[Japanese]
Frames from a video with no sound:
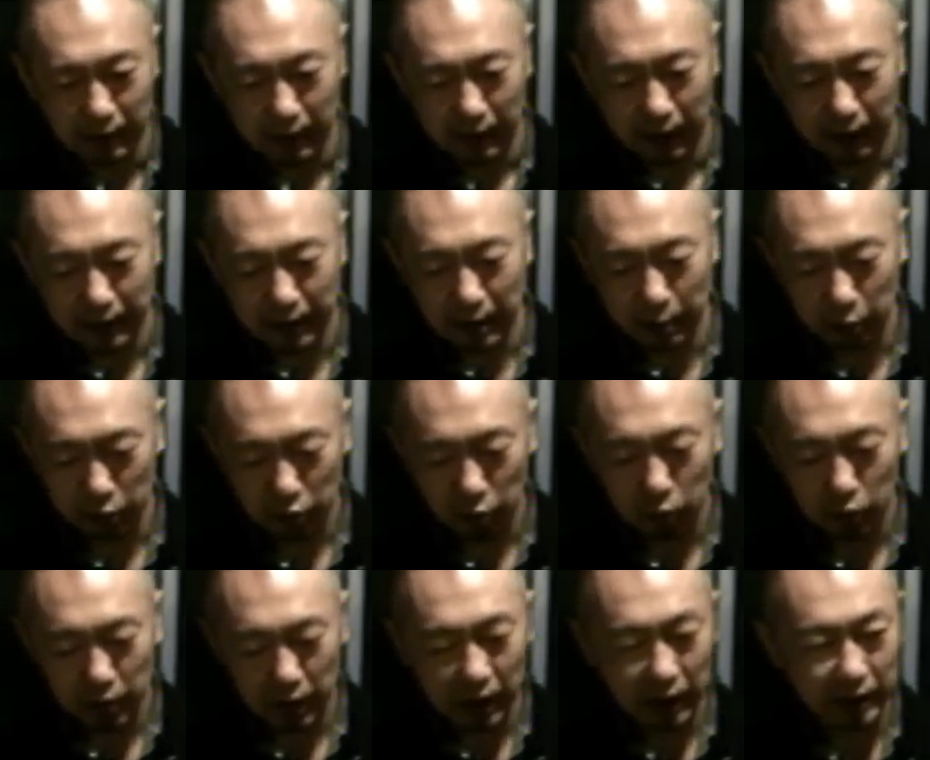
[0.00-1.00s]
じゃあもともと
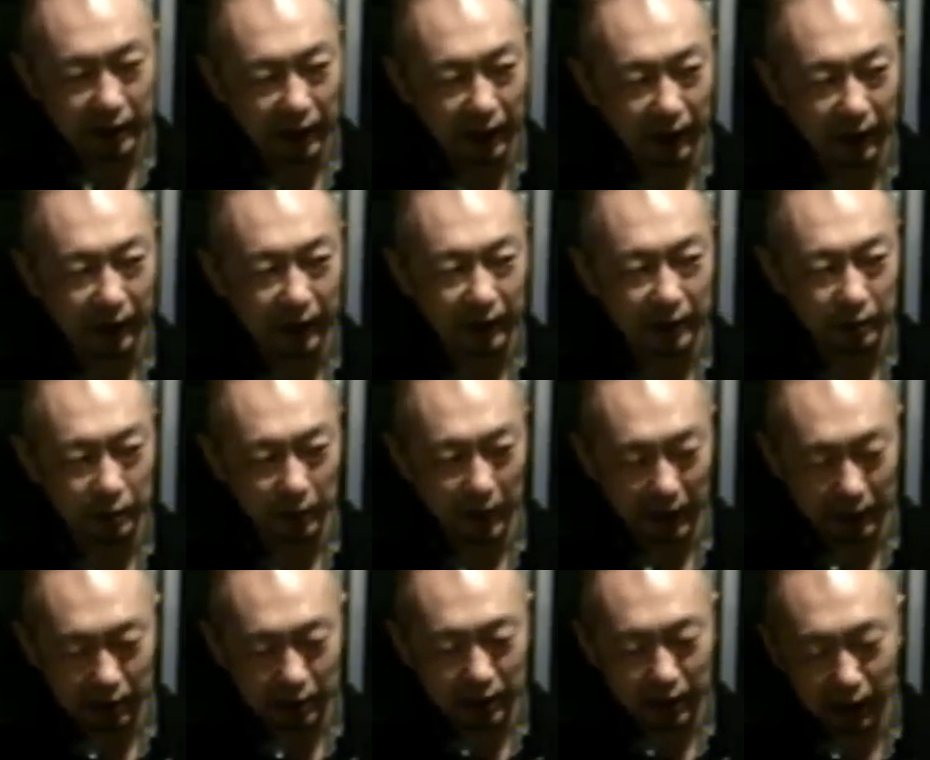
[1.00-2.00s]
入れてたハイハット、外
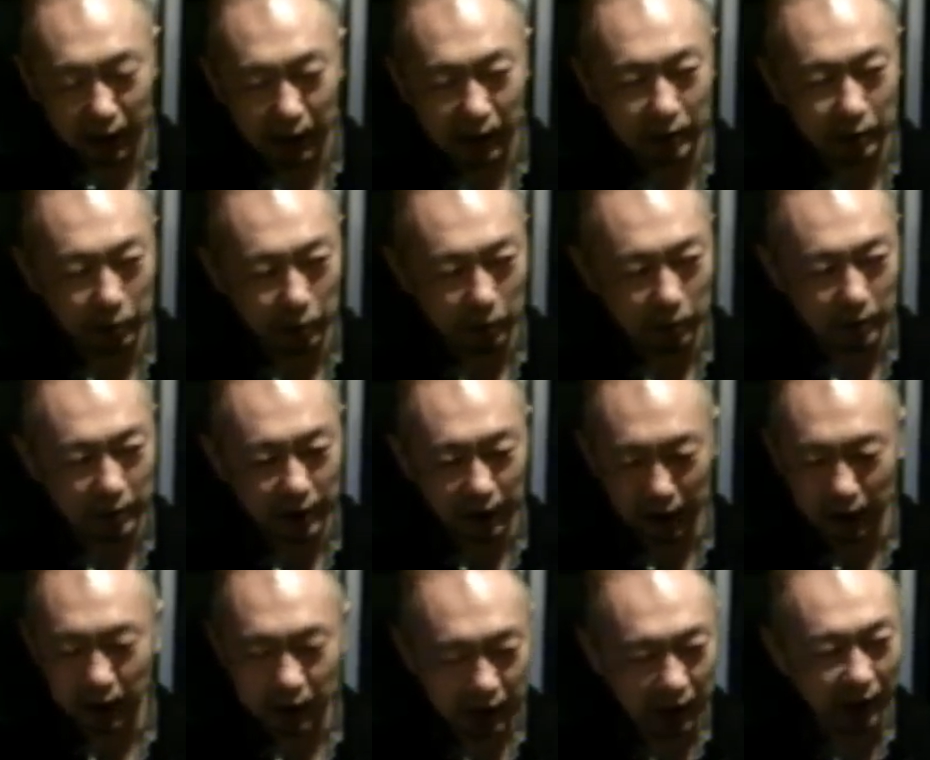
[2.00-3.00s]
したハイハットをじゃあ入
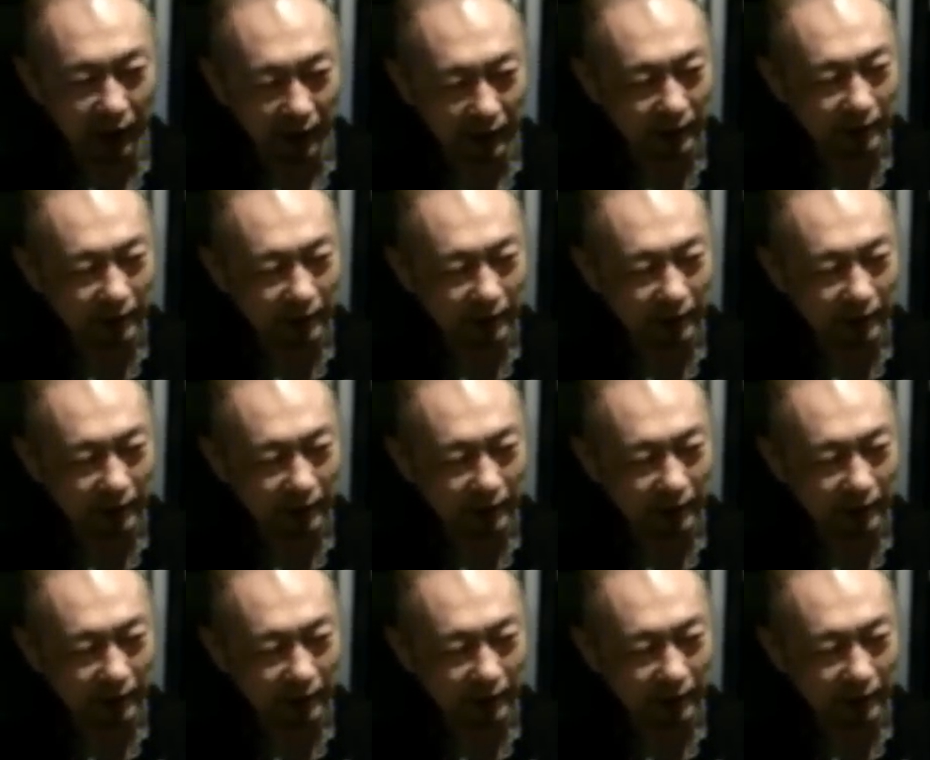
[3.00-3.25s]
れちゃえって